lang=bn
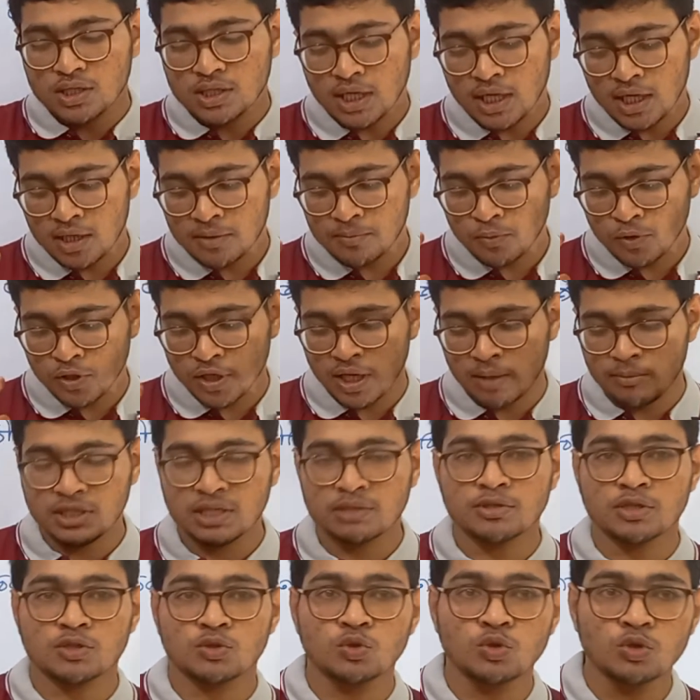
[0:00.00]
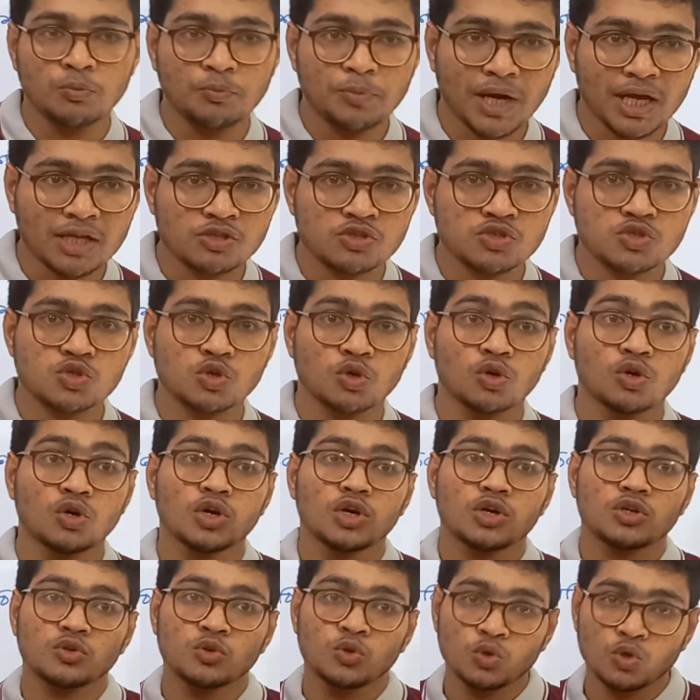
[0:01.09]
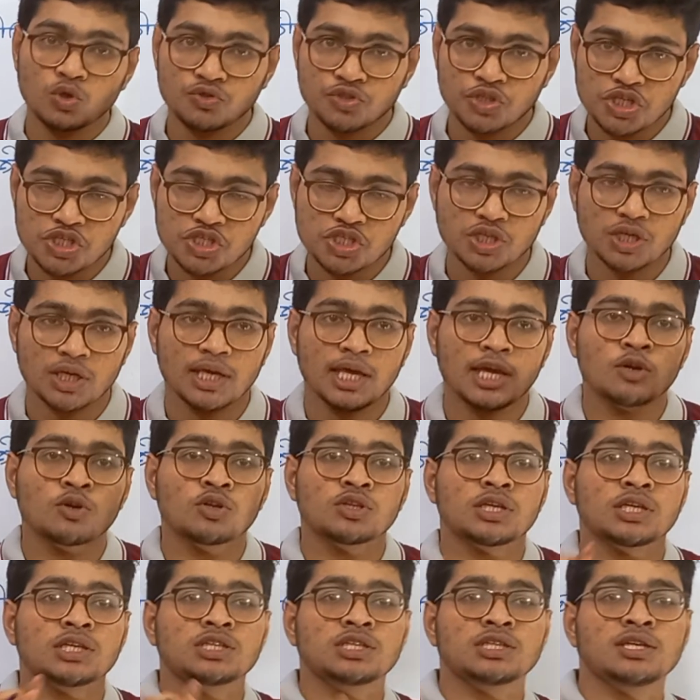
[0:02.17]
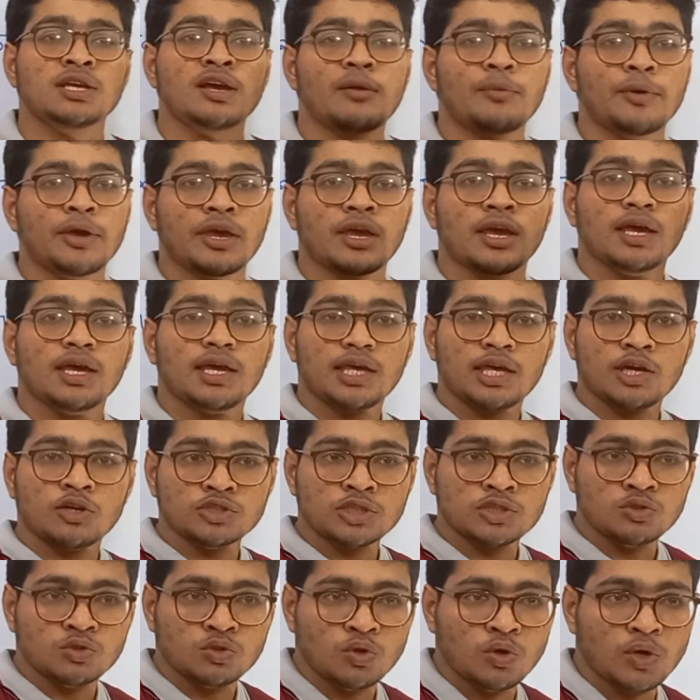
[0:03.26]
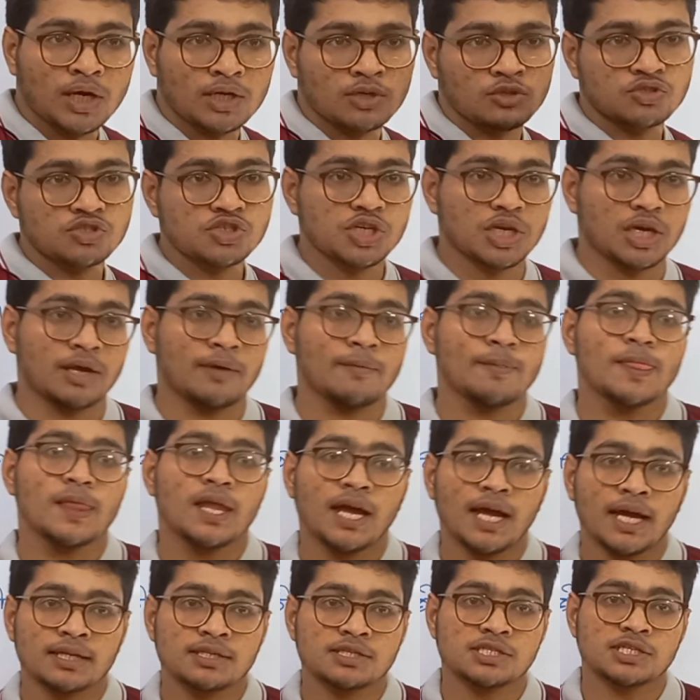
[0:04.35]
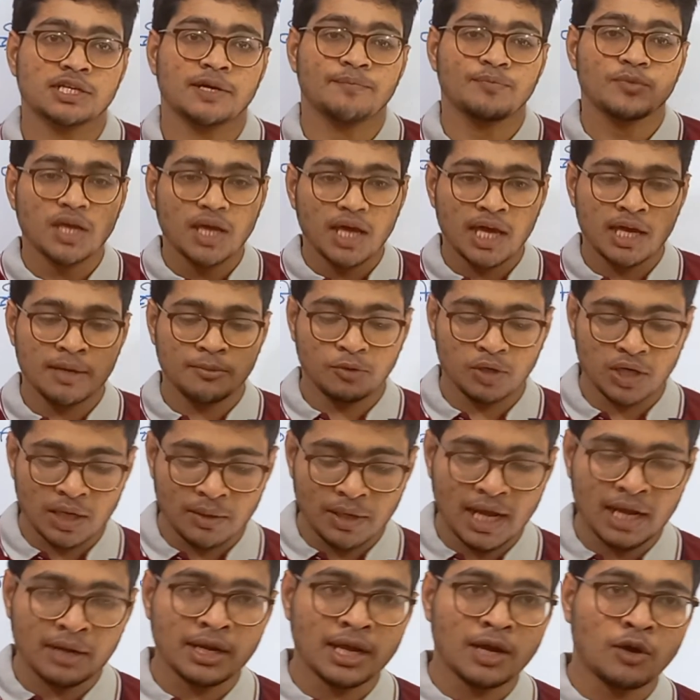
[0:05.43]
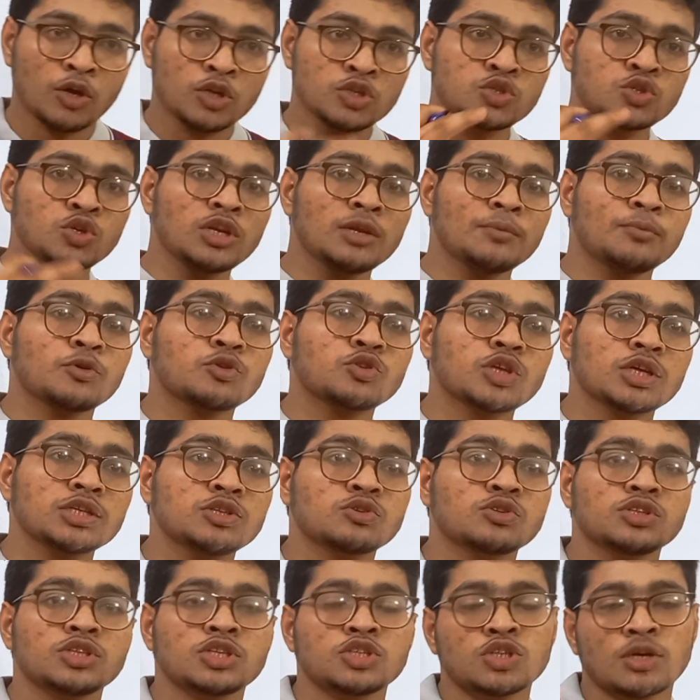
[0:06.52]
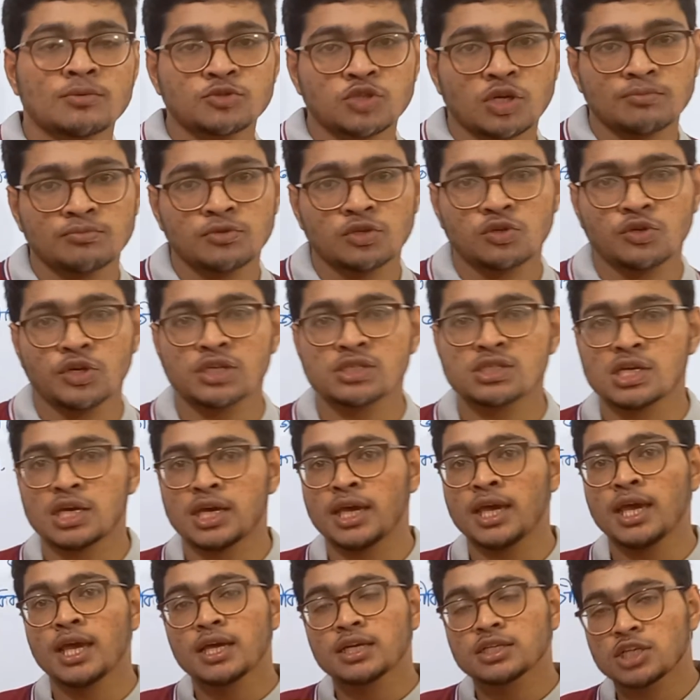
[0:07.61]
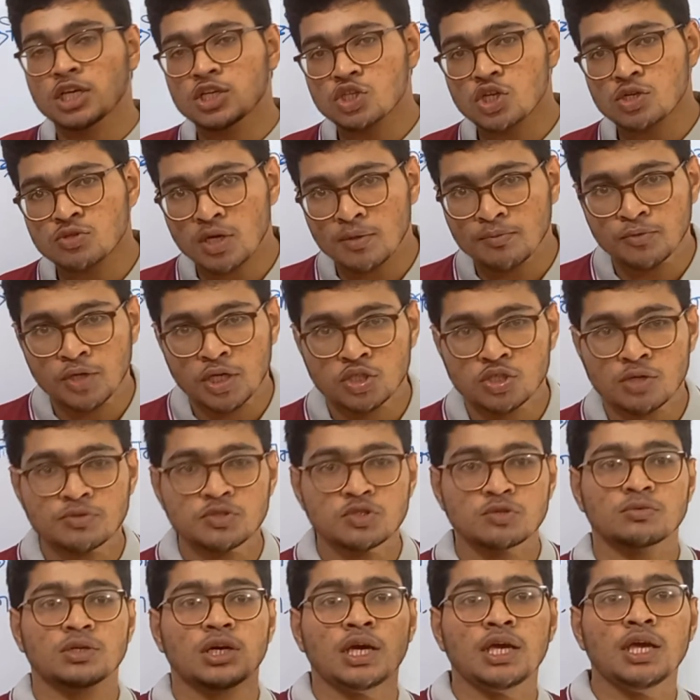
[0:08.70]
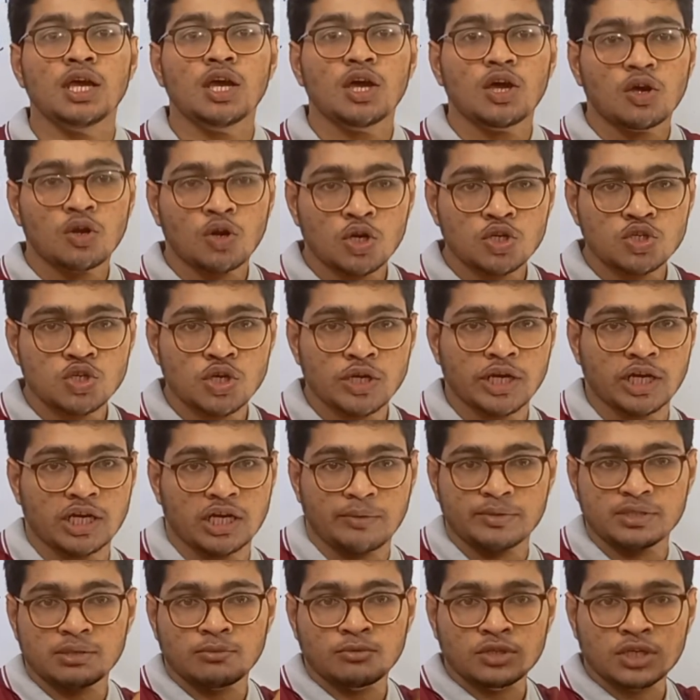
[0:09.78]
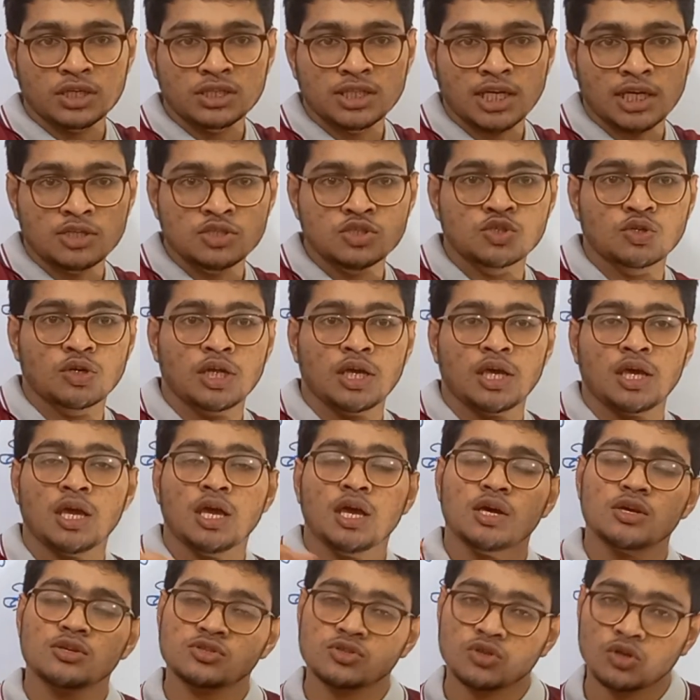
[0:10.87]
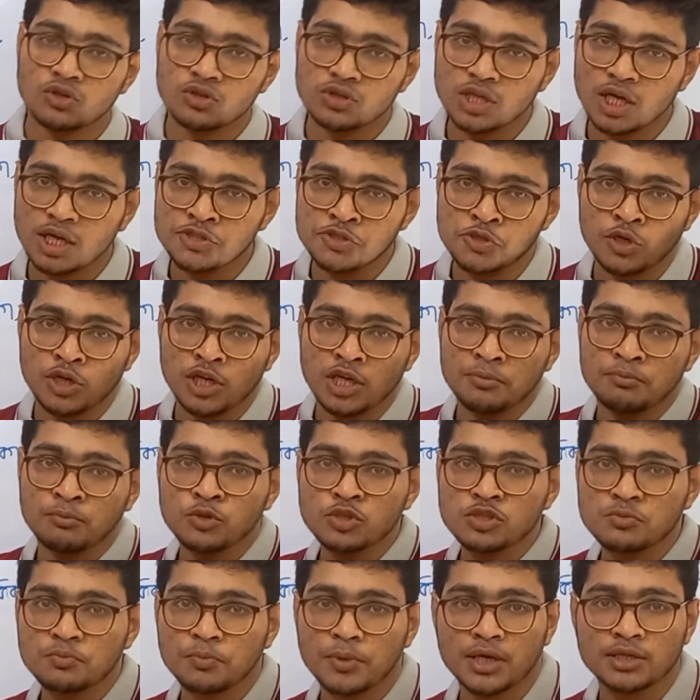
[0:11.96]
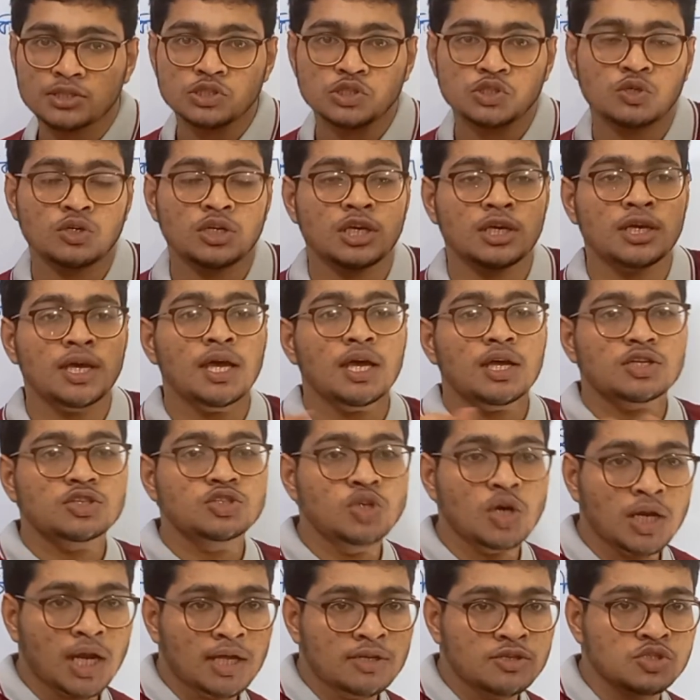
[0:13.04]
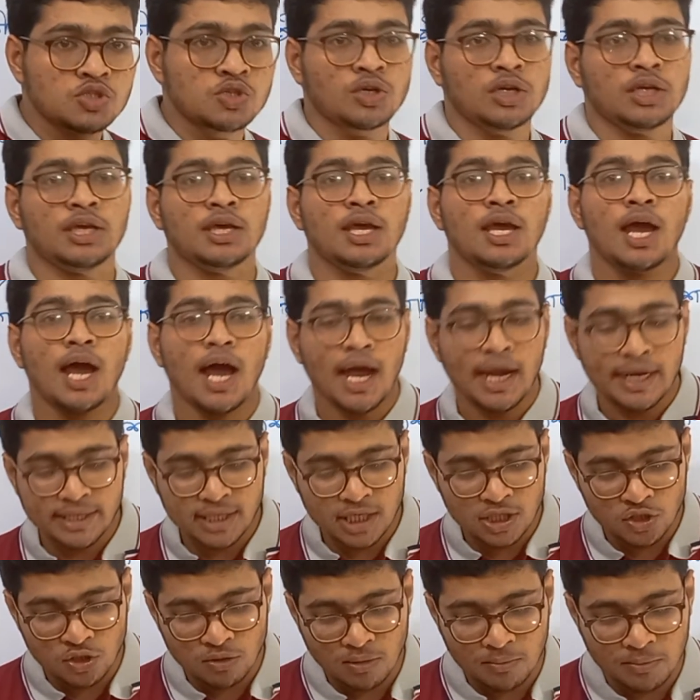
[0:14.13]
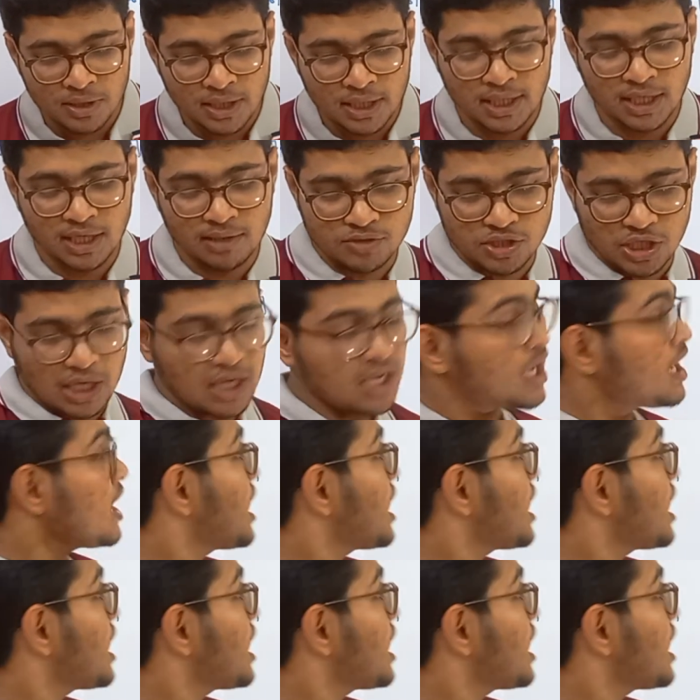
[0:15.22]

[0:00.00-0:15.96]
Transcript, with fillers: তারপরে আমাদেরকে দূরপ্রাচ্য দূরদৃষ্টি এগুলো থেকে কী হবে এগুলোতে দুর্গকার হচ্ছে আচ্ছা এরপরে আর অঞ্জলি প্রত্যয়যুক্ত সব শব্দ রয়েছে সেই সব শব্দে সবসময় রস্যইকার হবে যেমন গীতাঞ্জলি শ্রদ্ধাঞ্জলি পুষ্পাঞ্জলি জলাঞ্জলি আরেকটা নিয়ম আমরা দেখলাম যে